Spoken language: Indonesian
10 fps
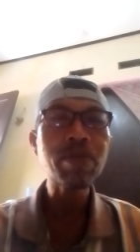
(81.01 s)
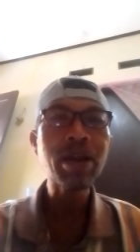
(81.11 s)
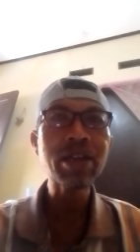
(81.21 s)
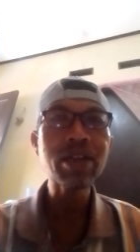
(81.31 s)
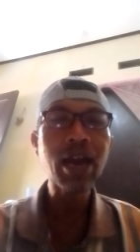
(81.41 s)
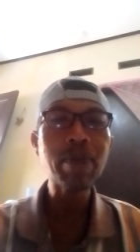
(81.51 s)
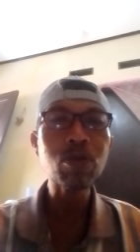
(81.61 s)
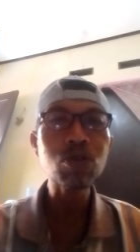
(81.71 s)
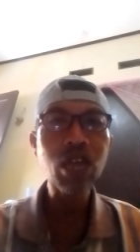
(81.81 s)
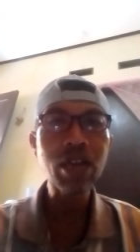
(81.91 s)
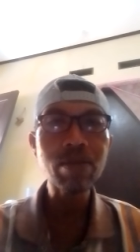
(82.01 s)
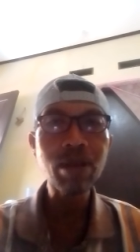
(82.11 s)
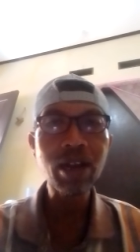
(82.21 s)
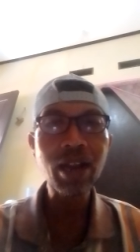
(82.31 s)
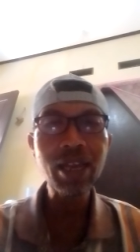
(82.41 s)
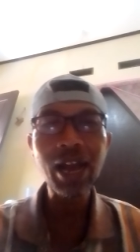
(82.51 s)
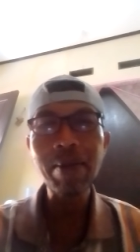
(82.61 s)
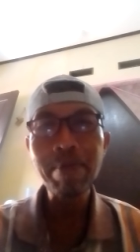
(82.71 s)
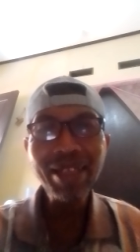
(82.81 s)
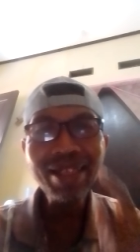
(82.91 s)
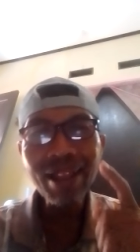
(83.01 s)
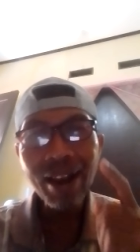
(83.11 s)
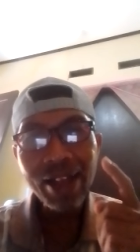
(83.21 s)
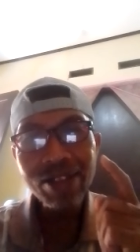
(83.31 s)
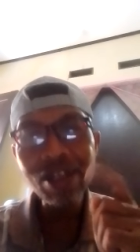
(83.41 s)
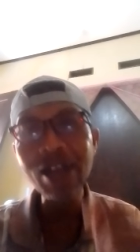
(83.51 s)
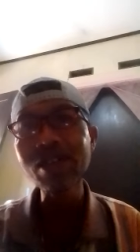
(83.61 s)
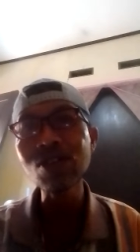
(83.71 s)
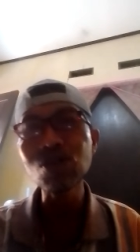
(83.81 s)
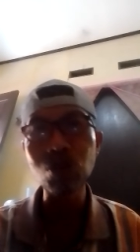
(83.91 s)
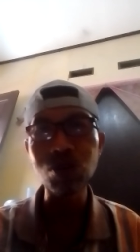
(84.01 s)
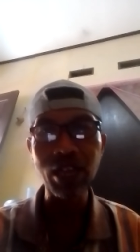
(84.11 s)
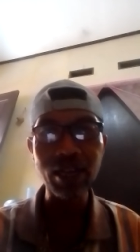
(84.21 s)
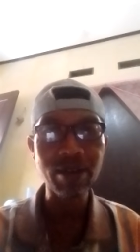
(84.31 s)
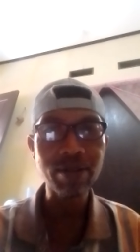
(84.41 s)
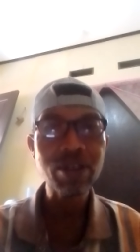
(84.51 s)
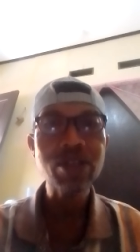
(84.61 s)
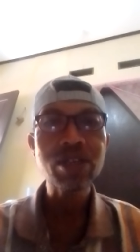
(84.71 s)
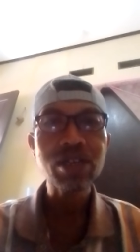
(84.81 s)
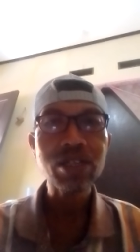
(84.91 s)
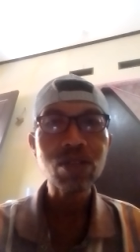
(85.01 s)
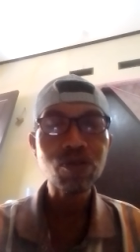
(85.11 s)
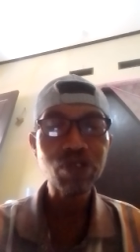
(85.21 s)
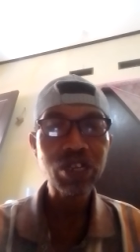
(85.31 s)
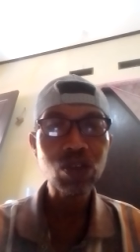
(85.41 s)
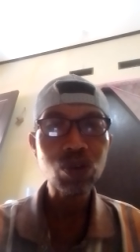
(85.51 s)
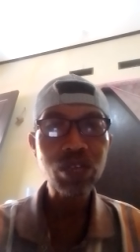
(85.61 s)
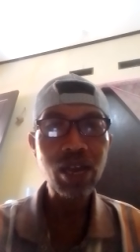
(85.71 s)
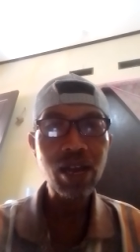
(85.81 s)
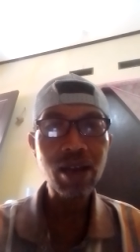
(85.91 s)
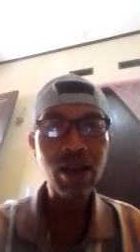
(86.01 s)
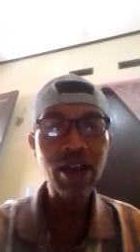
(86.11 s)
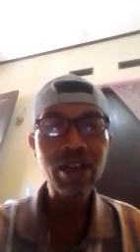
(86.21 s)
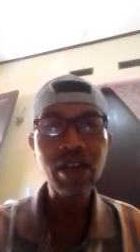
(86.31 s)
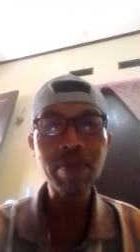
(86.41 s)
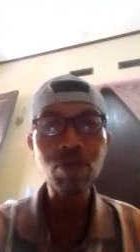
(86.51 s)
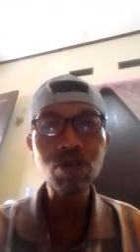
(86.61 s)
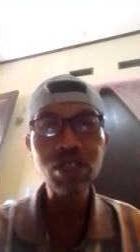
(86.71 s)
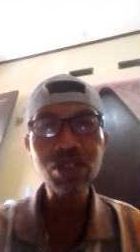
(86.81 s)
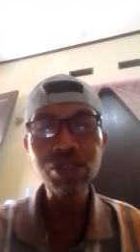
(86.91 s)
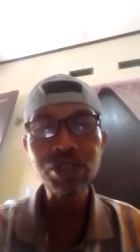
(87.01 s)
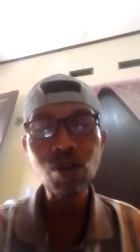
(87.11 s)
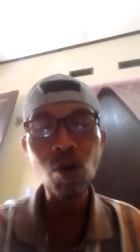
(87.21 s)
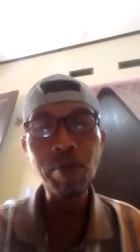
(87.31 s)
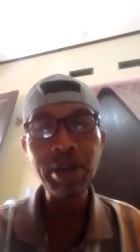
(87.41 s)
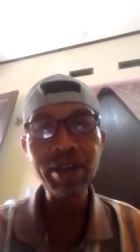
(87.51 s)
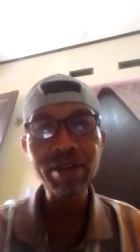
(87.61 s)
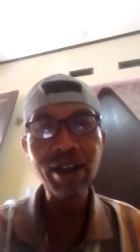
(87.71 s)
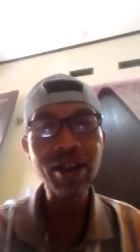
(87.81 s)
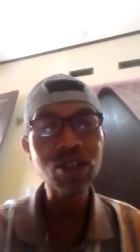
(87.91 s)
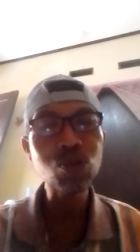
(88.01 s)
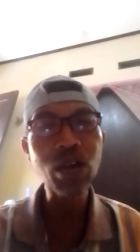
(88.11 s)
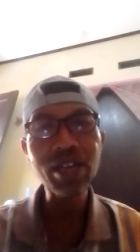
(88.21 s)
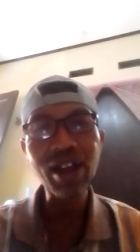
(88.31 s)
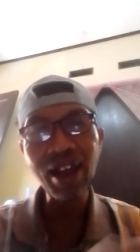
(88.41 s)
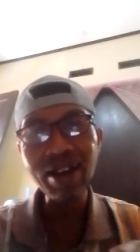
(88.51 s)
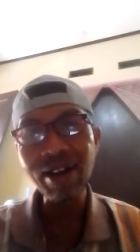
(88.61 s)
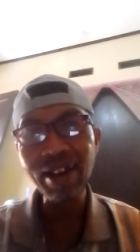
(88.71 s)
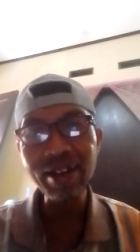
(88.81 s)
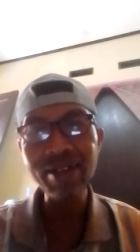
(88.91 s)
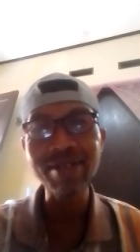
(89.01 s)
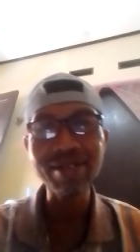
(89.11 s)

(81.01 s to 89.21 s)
kemarin uploadan mengenai yang mentelanjangi Yusotek itu videonya ada yang protes di komen ada juga yang unlike